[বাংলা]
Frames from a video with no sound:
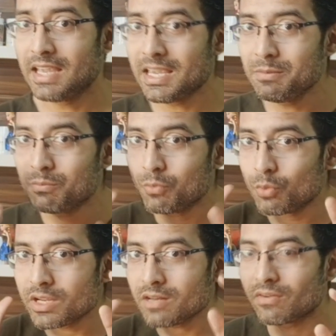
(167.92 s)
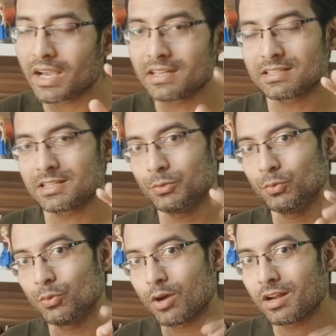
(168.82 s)
এই মনের ভাইরাসটা
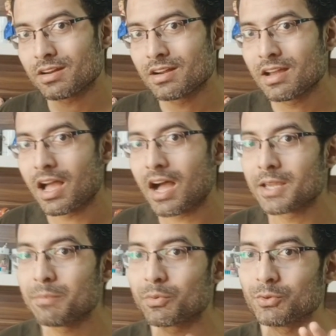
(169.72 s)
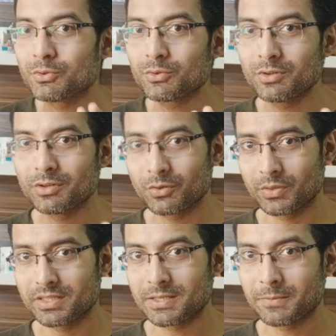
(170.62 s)
দূর করার আগে প্রয়োজন
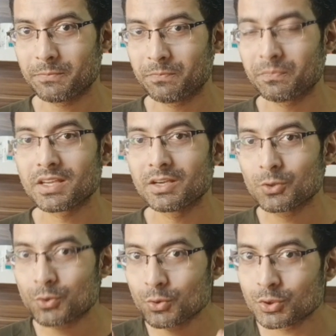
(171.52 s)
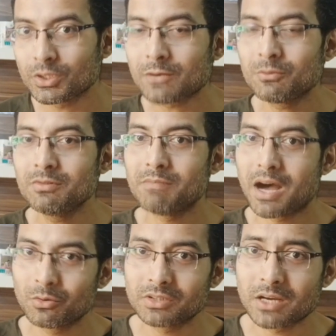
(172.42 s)
রয়েছে সুস্থ থাকুন
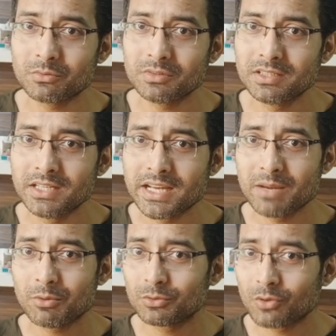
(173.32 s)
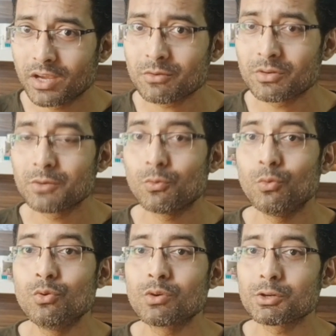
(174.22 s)
ভালো থাকুন এবং দয়া করে
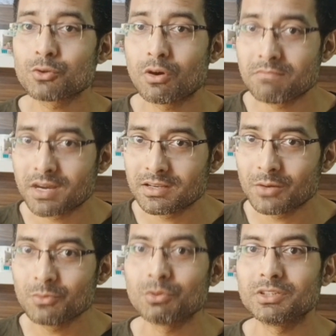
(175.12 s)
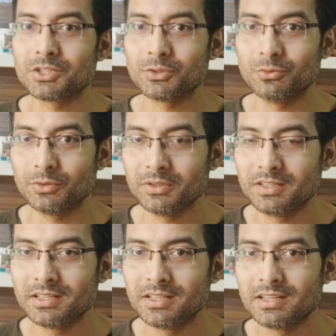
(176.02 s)
অন্যকে সম্মানটাও করতে শিখুন
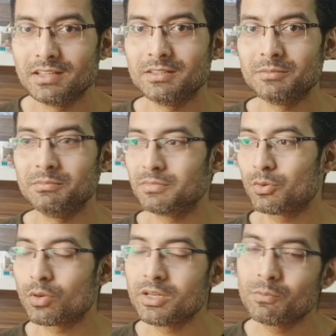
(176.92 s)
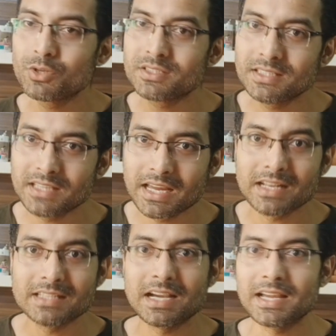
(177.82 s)
কঠিন পরিস্থিতি
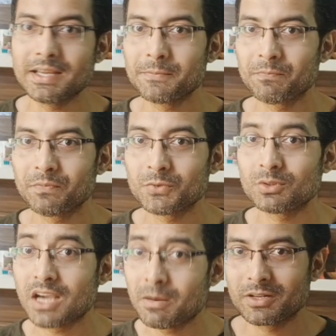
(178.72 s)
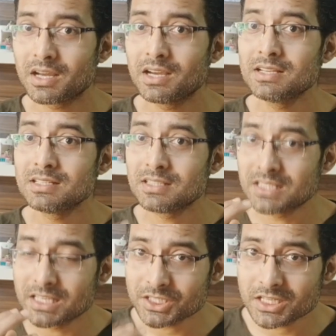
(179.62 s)
কেটে যায় যদি আমরা
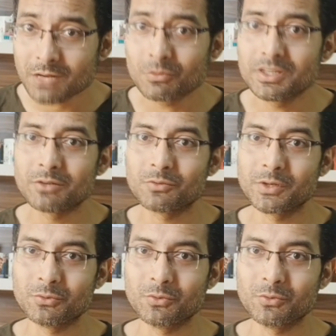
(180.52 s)
চেষ্টা করি একটু একটু